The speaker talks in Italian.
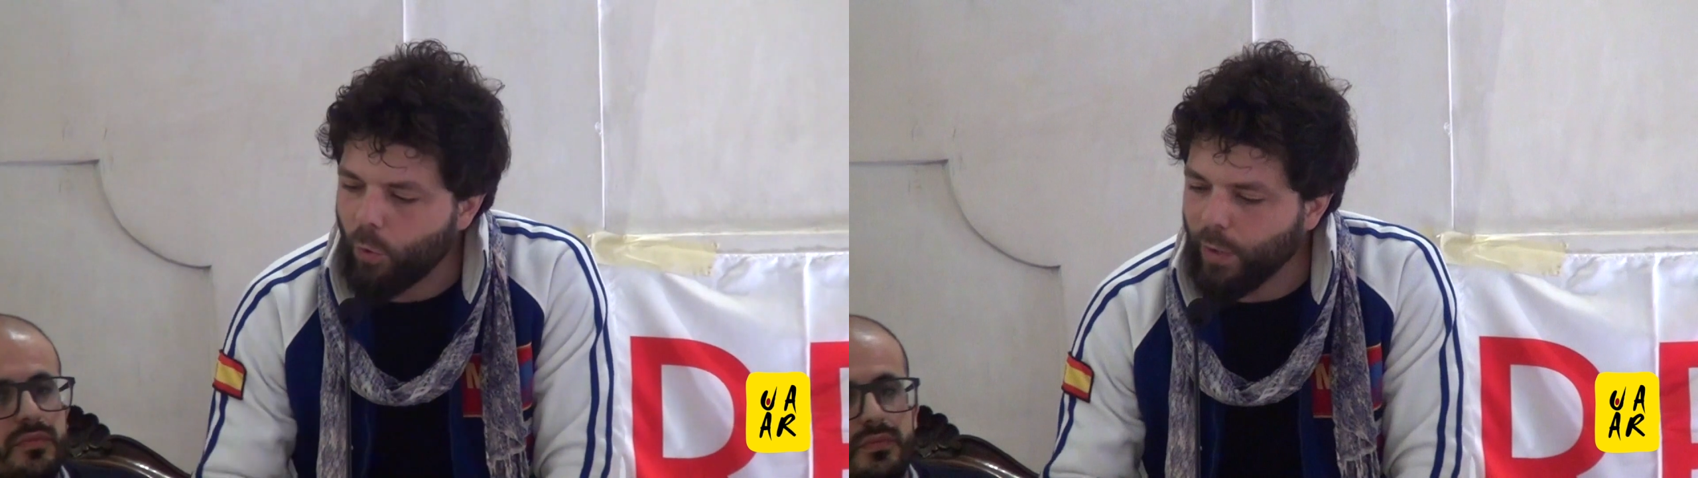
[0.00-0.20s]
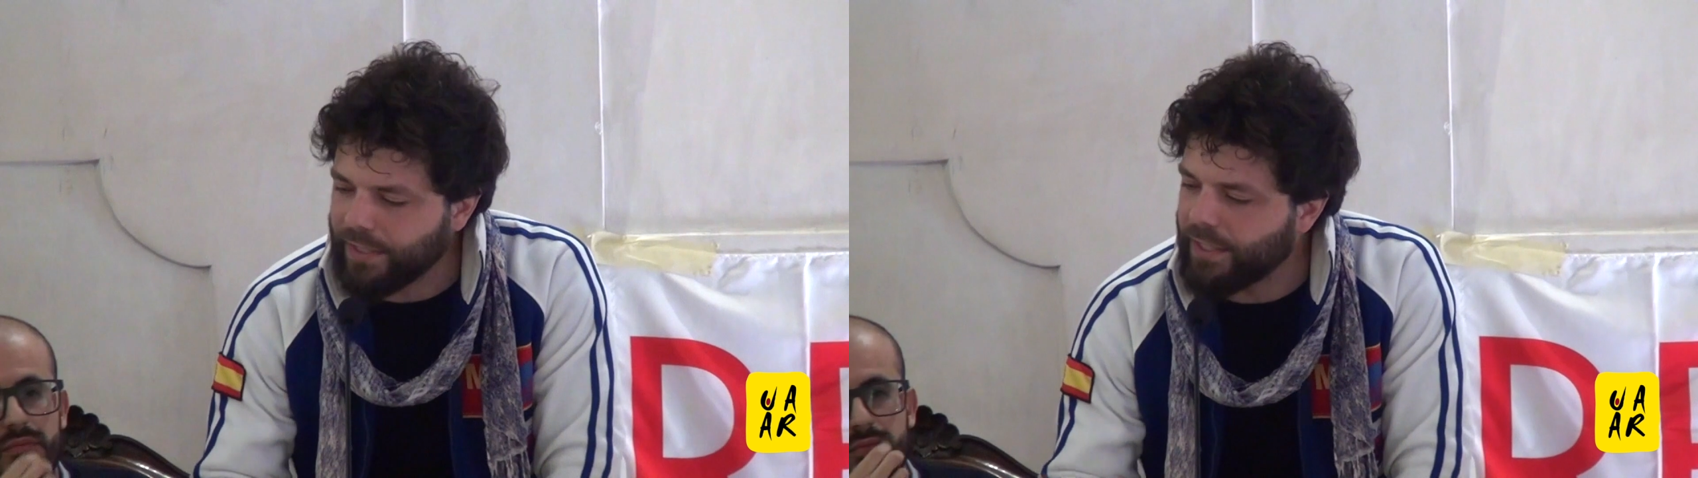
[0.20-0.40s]

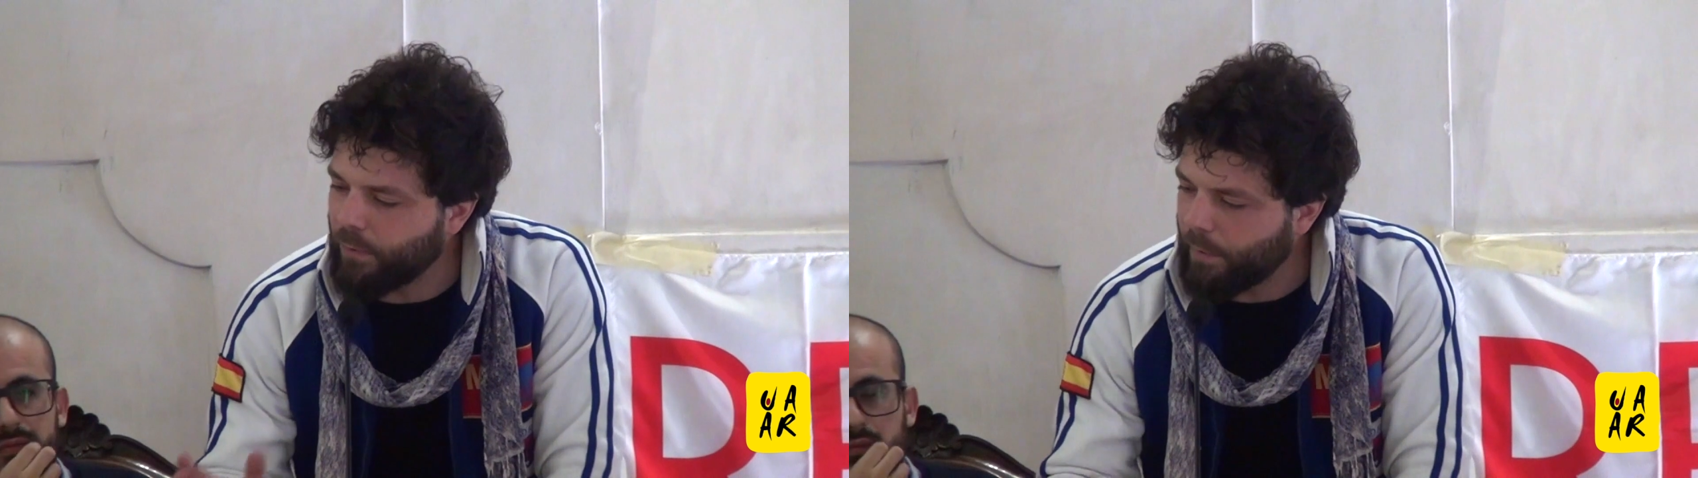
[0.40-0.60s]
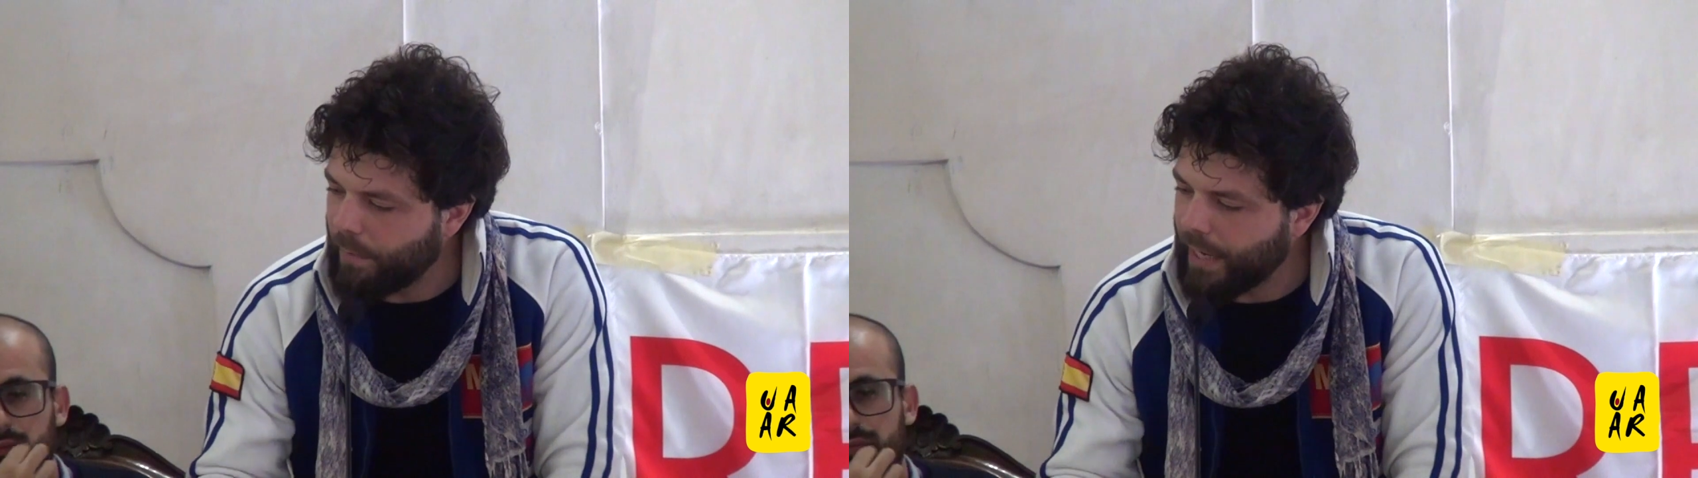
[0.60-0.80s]
questi
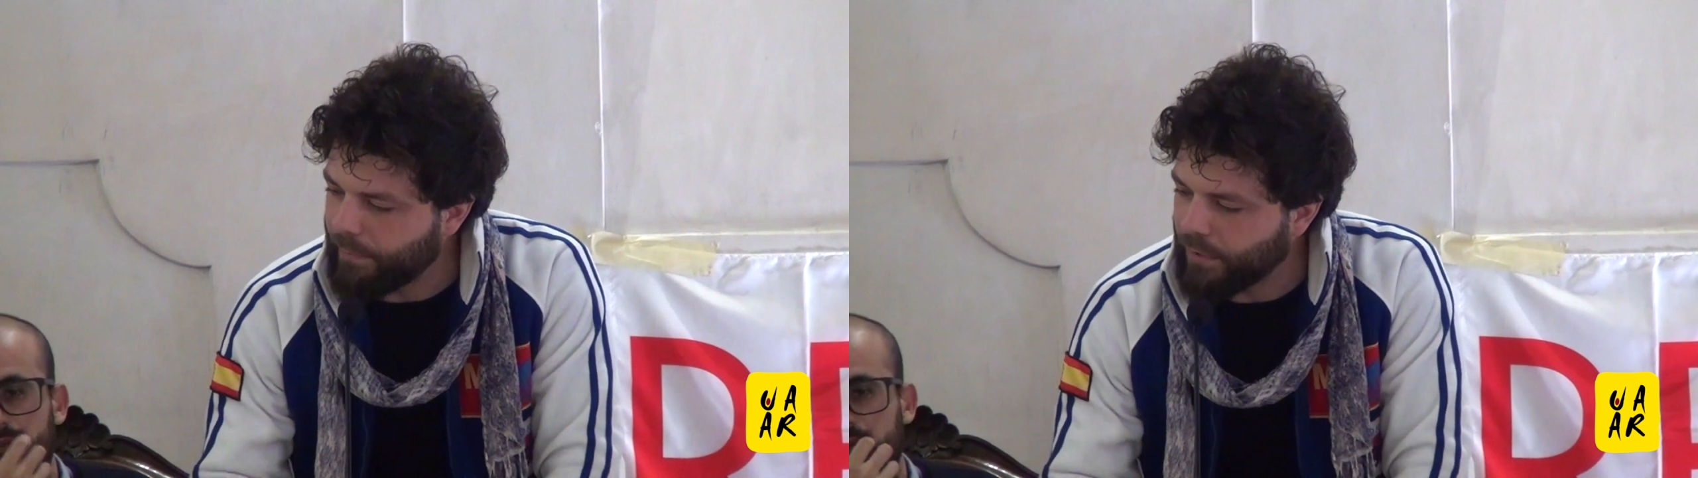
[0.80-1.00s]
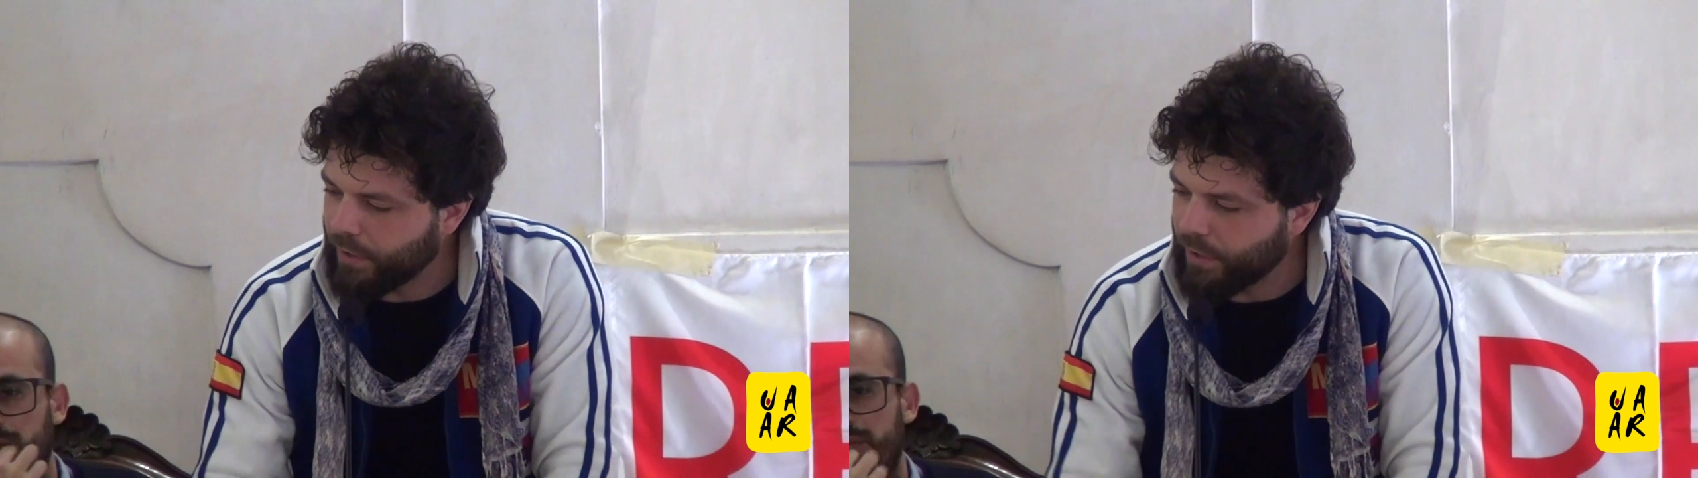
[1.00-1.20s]

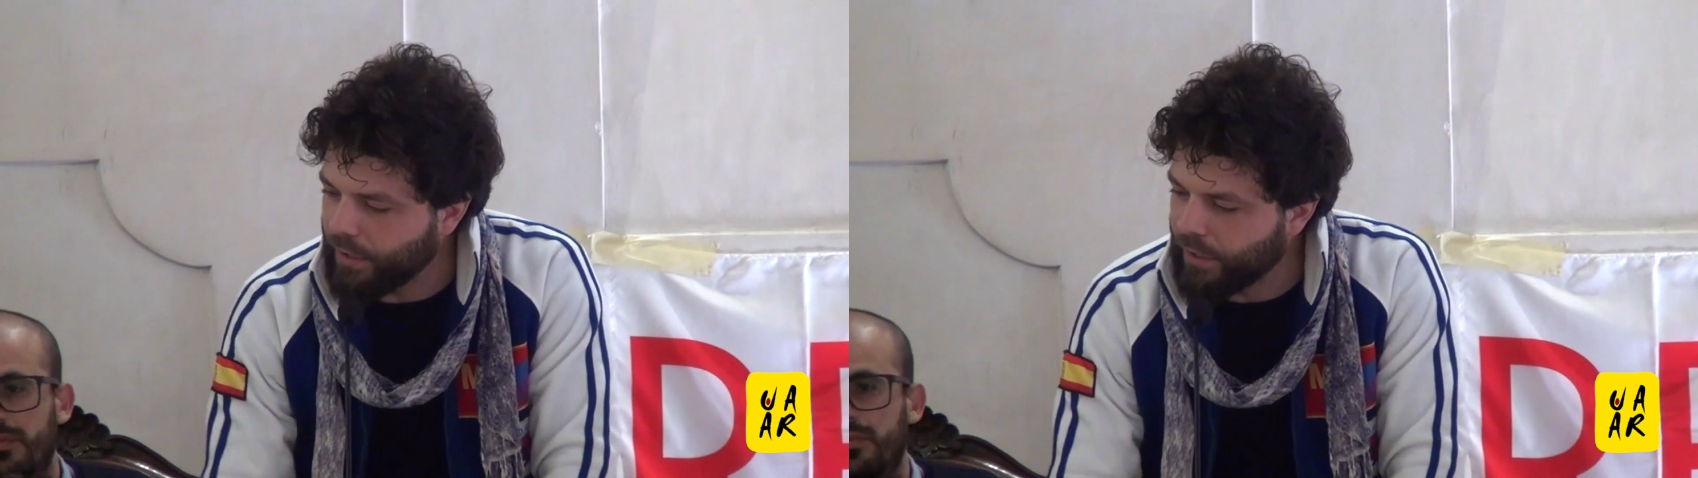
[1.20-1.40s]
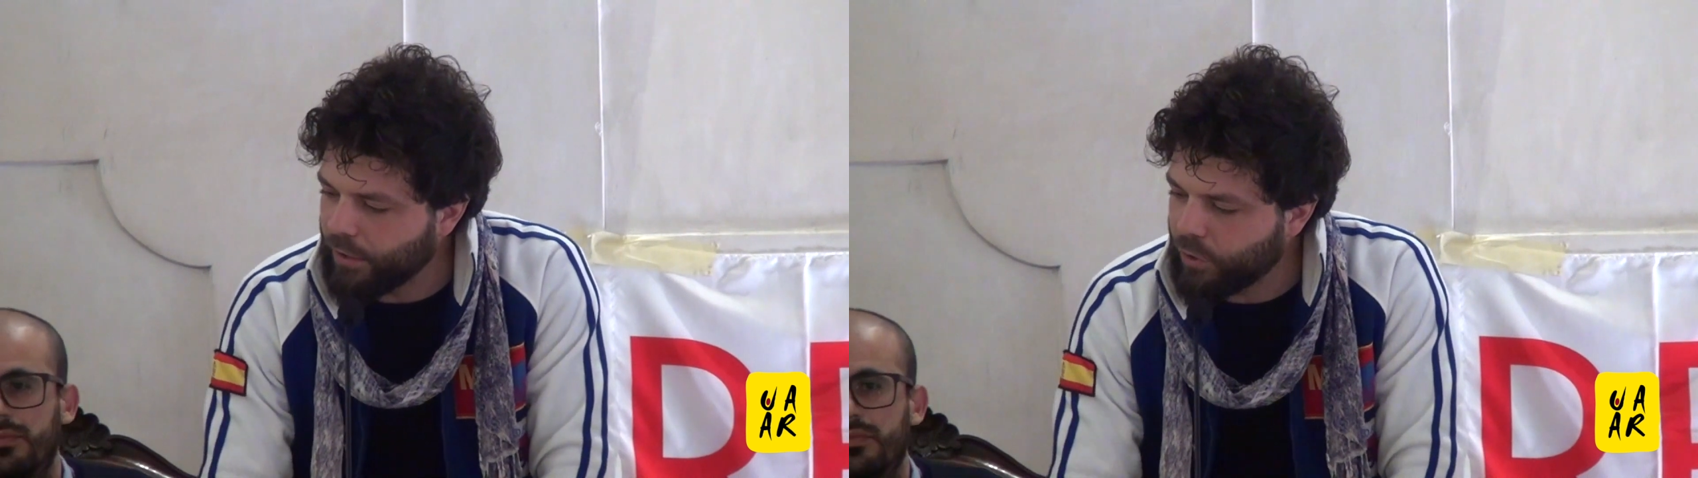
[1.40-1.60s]

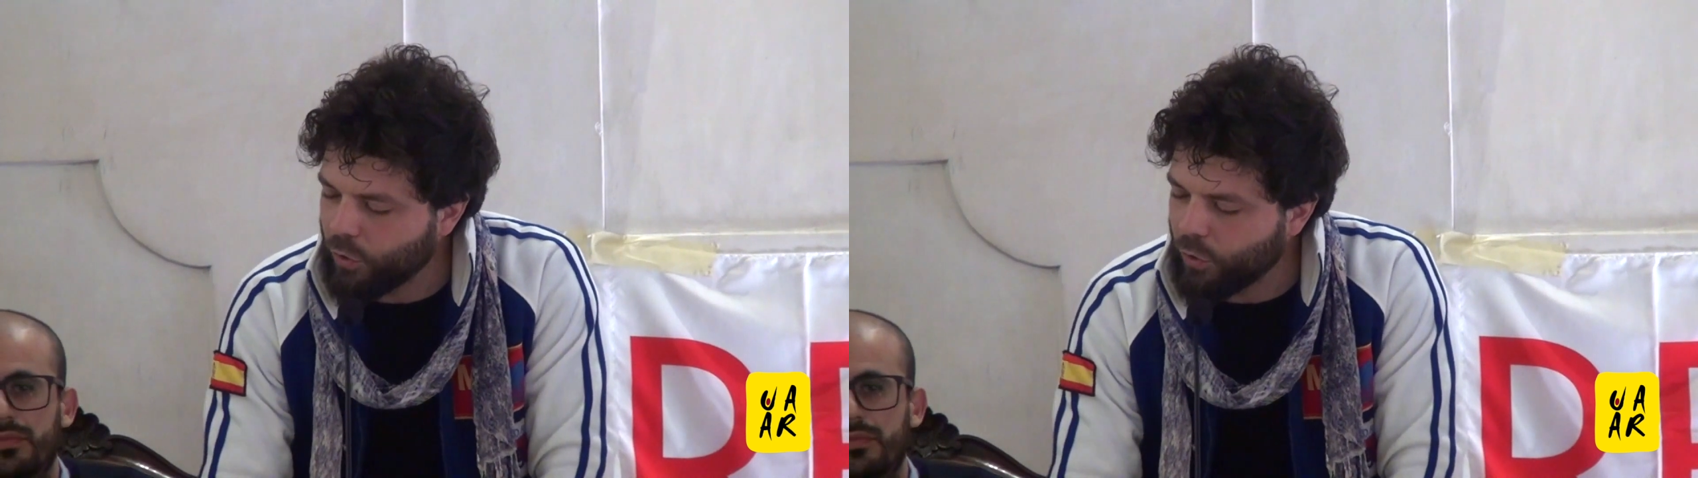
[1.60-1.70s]
problemi